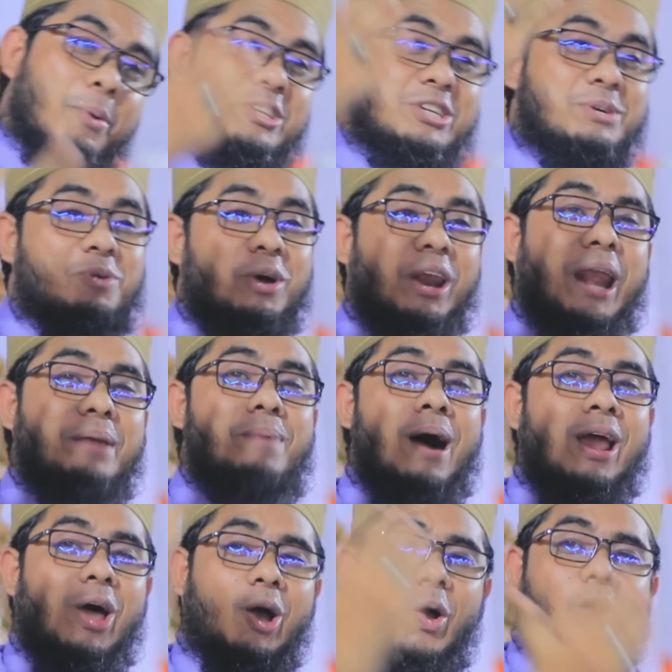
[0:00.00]
নবীজি বলেন
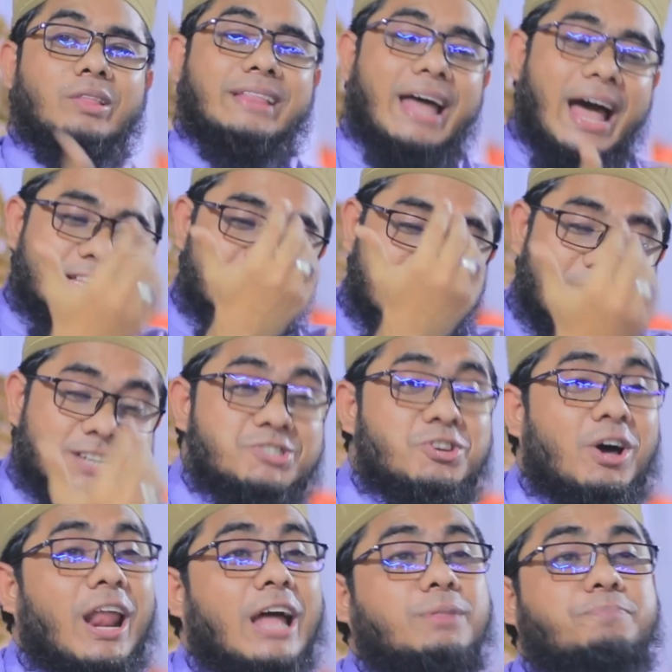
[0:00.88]
বালকতা আজকে
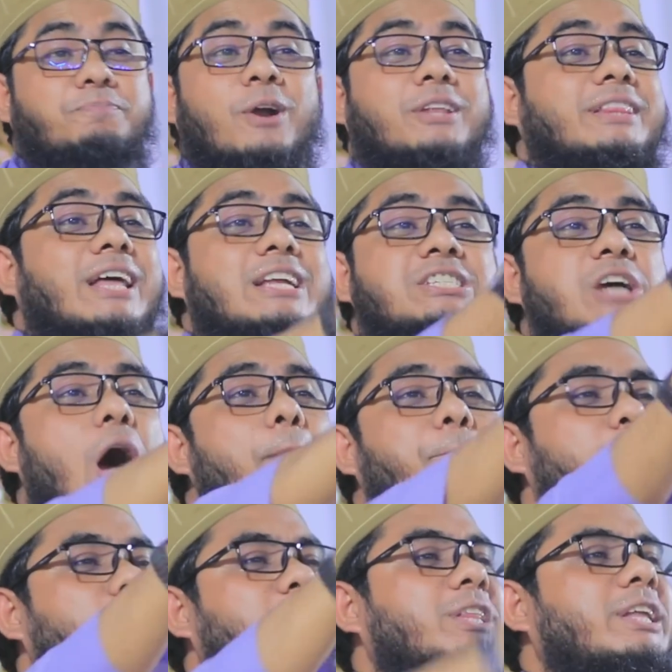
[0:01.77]
সলাৎ পড়তে
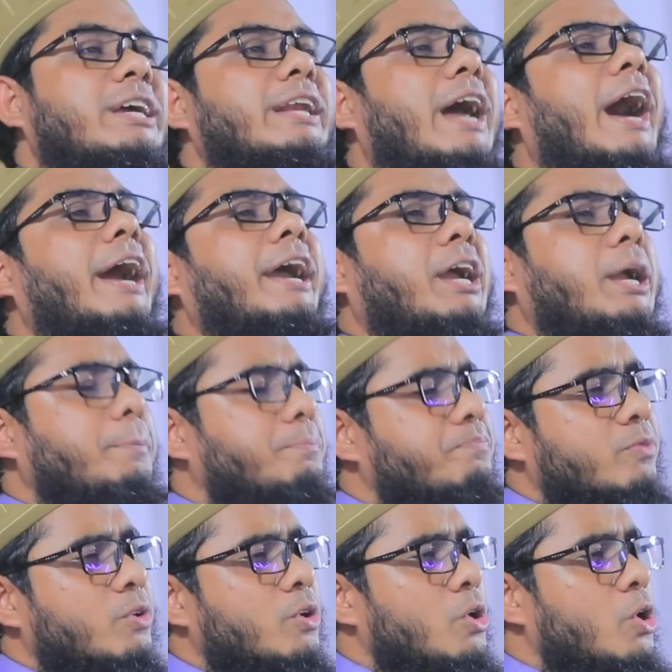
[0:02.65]
চা আপত্তি নাই
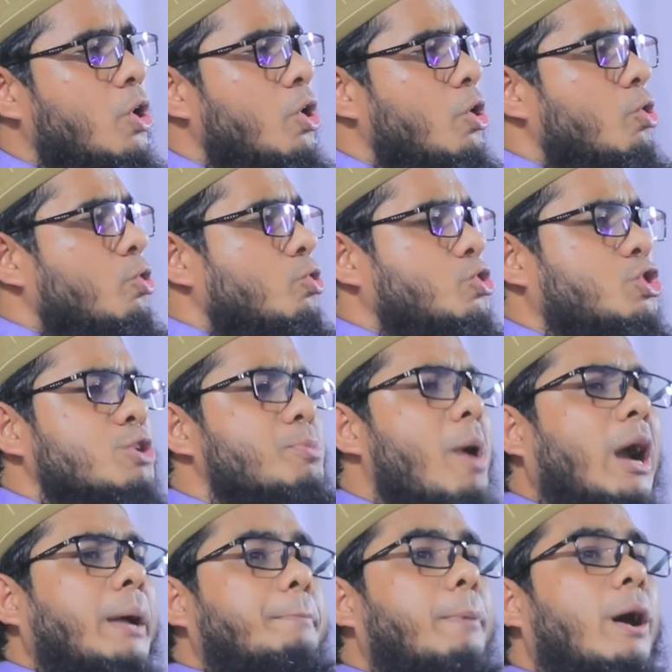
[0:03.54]

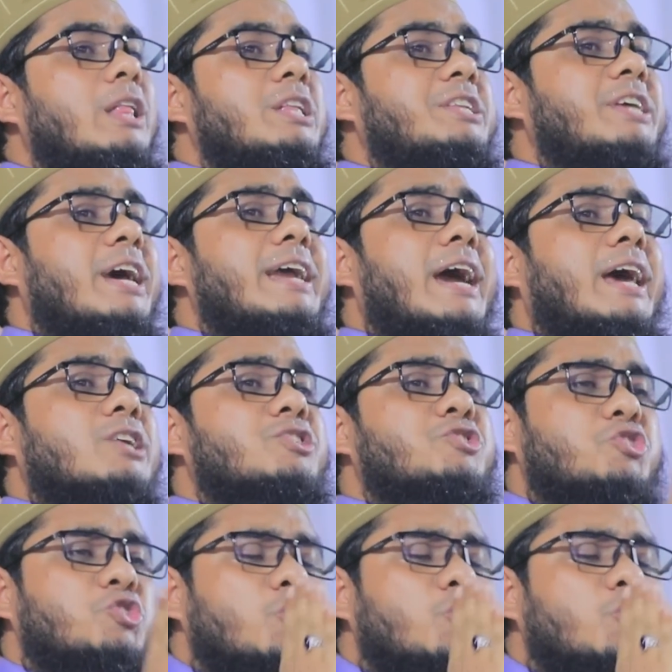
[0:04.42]
যুবক বলছে ইয়ার